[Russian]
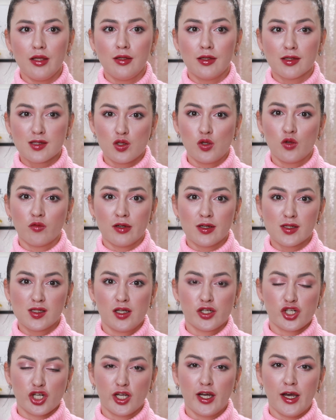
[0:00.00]
если у вас
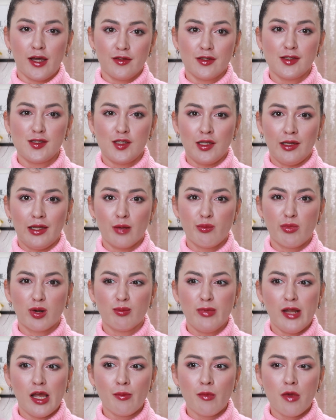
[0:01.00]
даже какая-то сильная
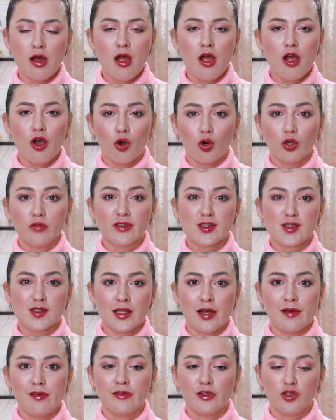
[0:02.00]
проблема, он
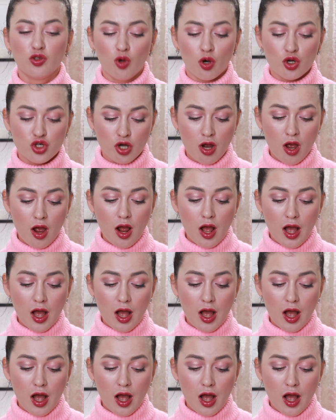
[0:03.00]
восстанавливает кожу.